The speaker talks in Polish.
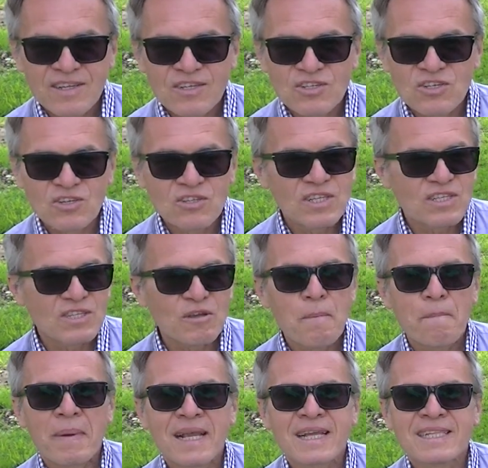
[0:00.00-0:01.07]
Czy one są
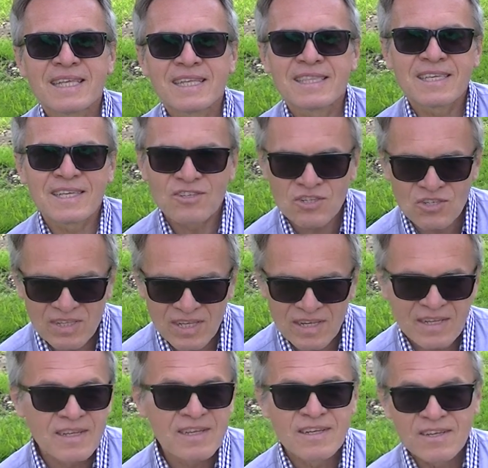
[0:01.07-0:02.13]
magnetyczne?
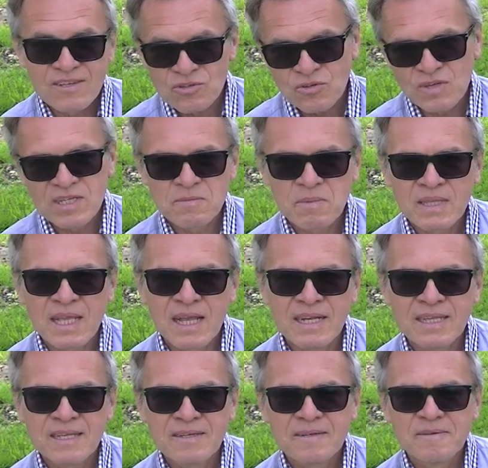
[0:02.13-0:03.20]
Żuka
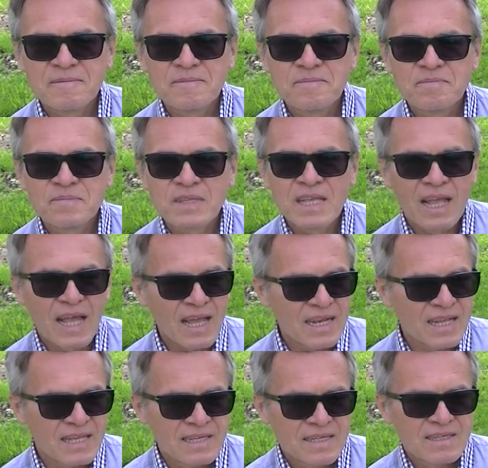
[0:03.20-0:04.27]
zbadali.
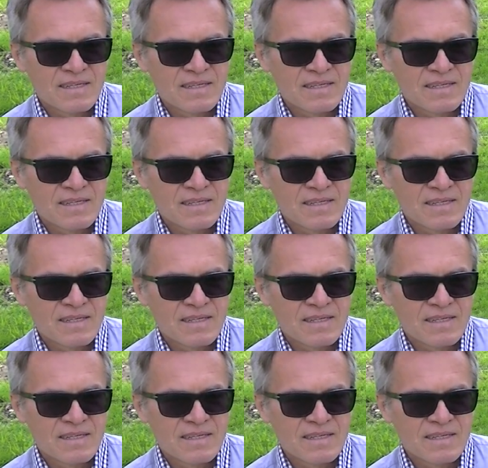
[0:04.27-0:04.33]
Ale